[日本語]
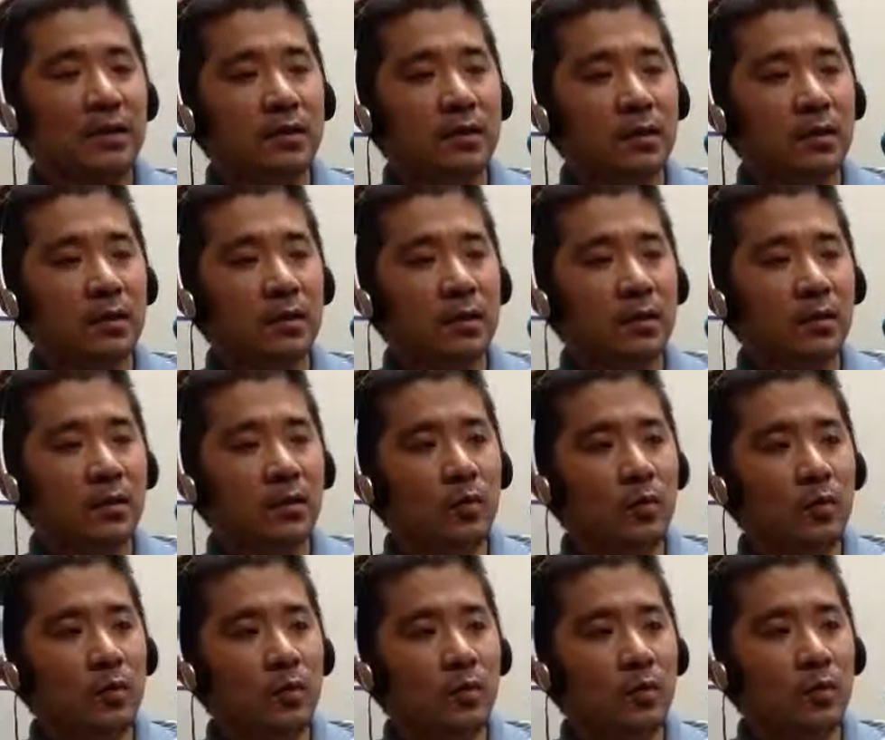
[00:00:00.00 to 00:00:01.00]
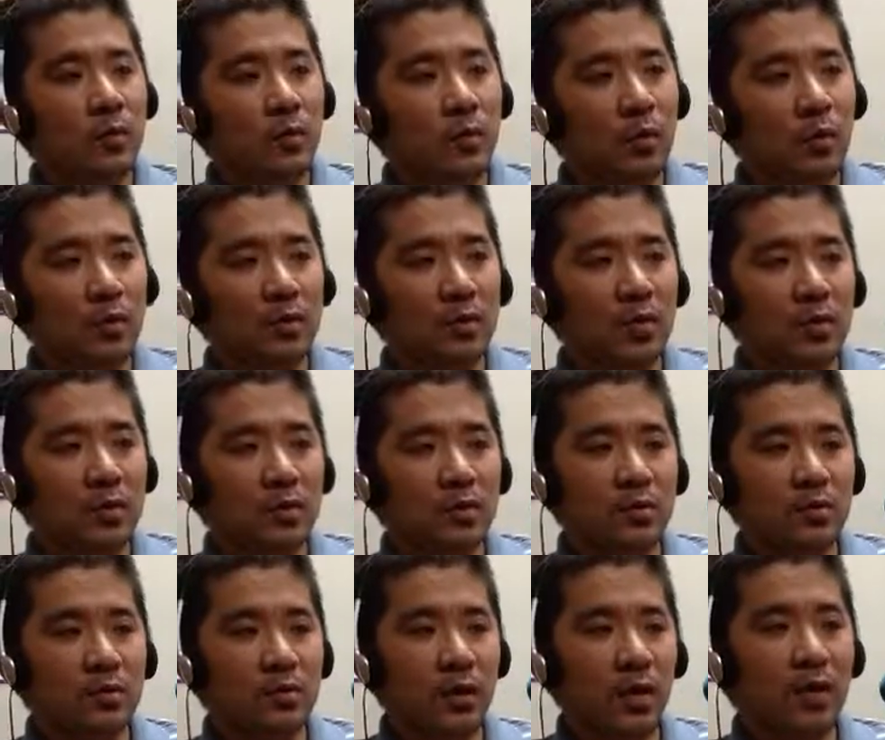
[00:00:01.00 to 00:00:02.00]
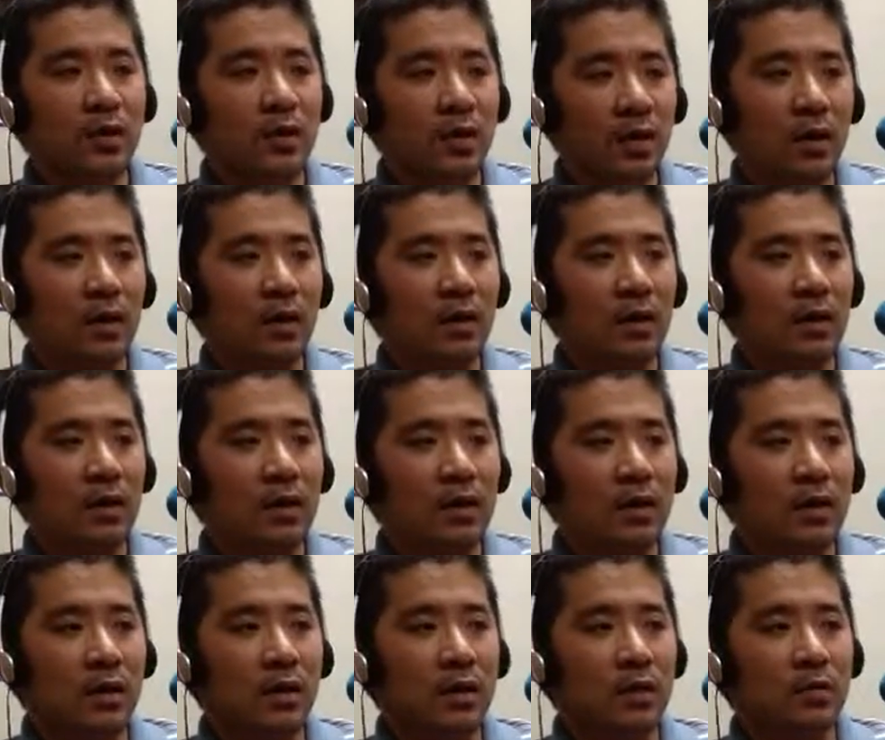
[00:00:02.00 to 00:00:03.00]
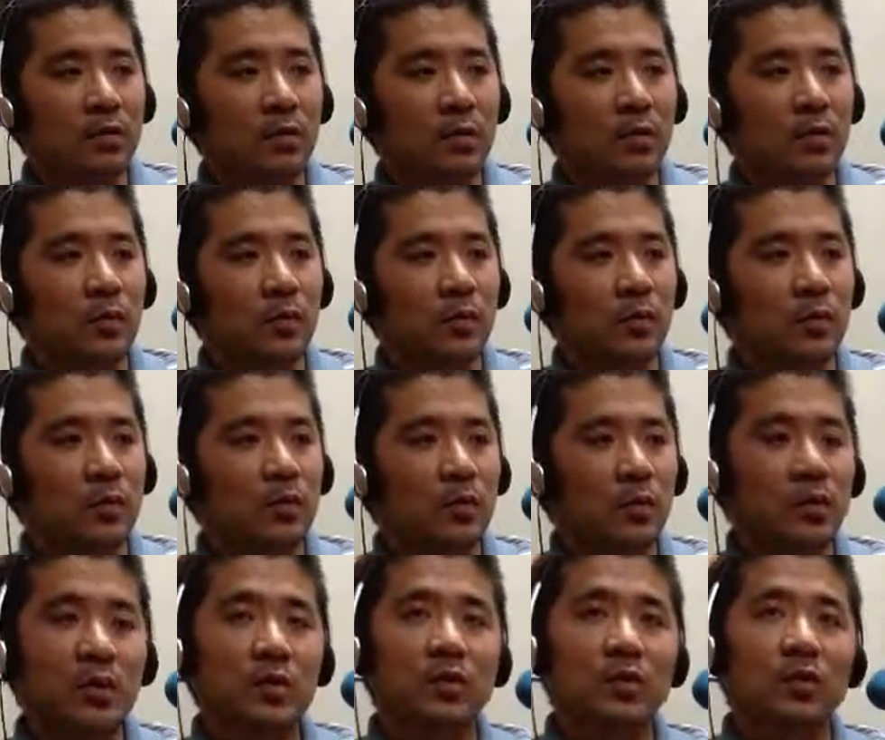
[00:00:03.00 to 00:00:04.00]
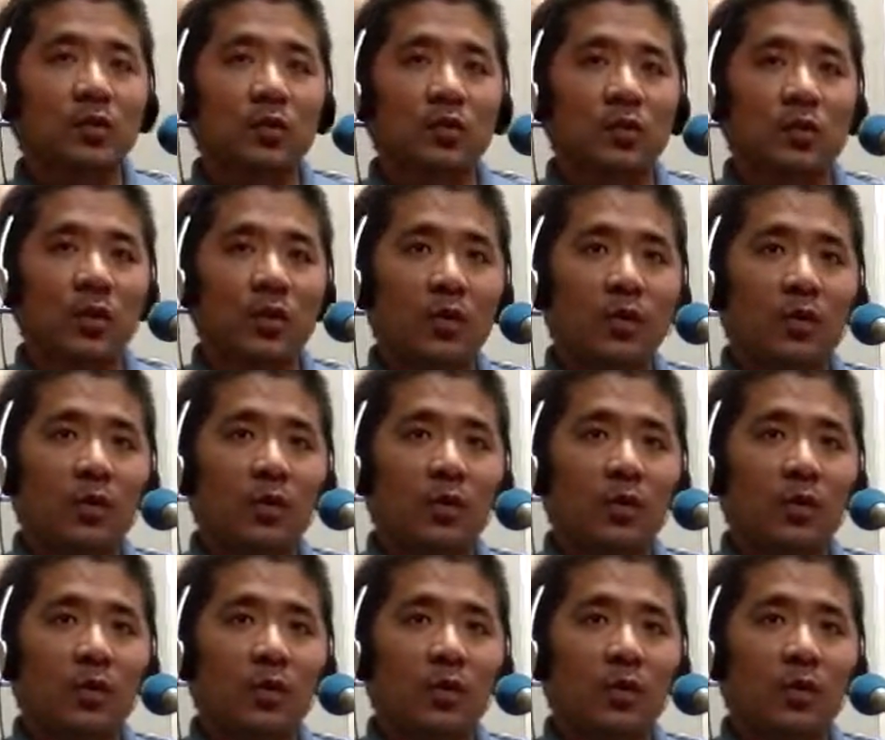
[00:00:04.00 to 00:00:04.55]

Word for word: 大体あの6月ぐらいからあのそういった授業の